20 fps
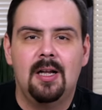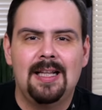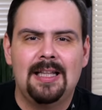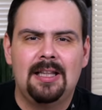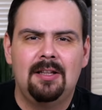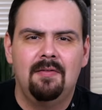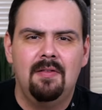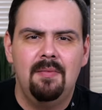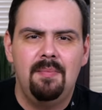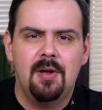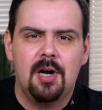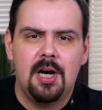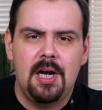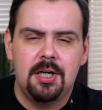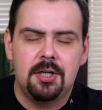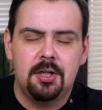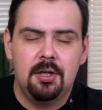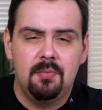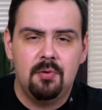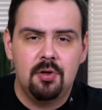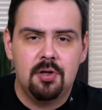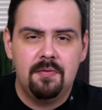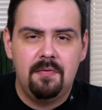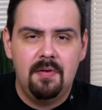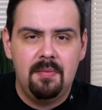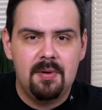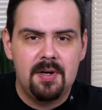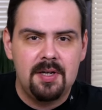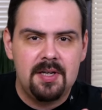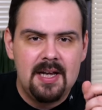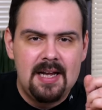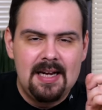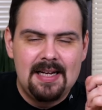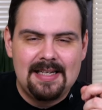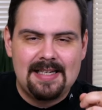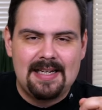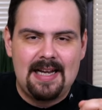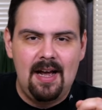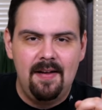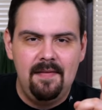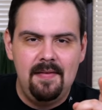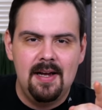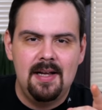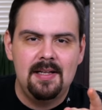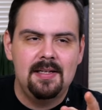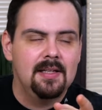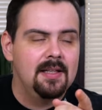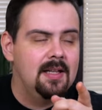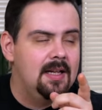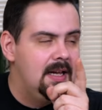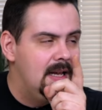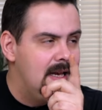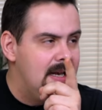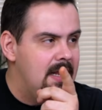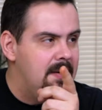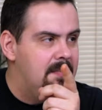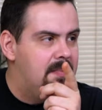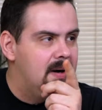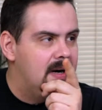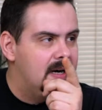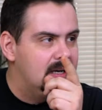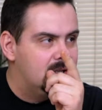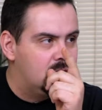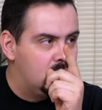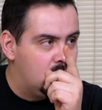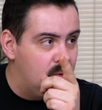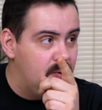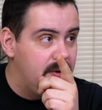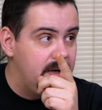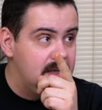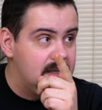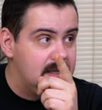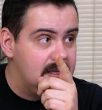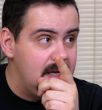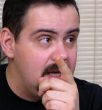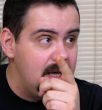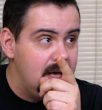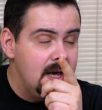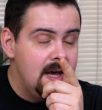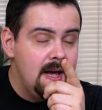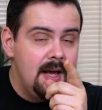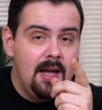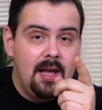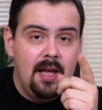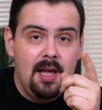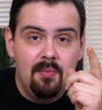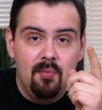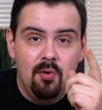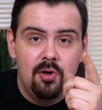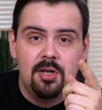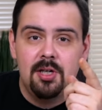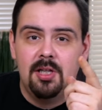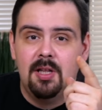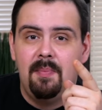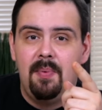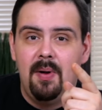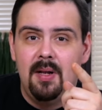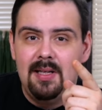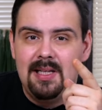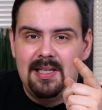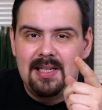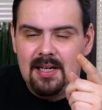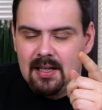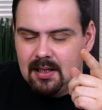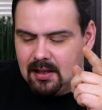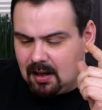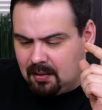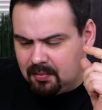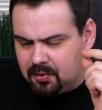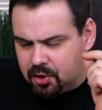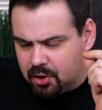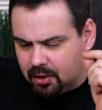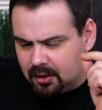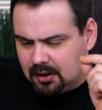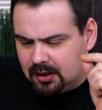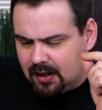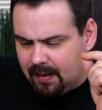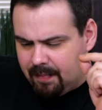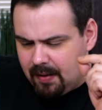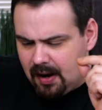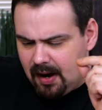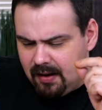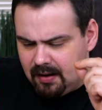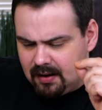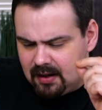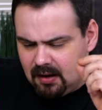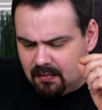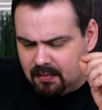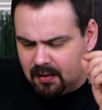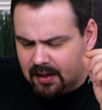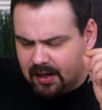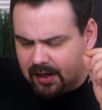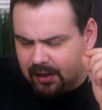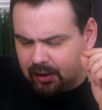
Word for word: когда ты выбираешь, ты можешь выбрать с говядиной, либо с курицей, и можешь дополнительно там что-то добавить, либо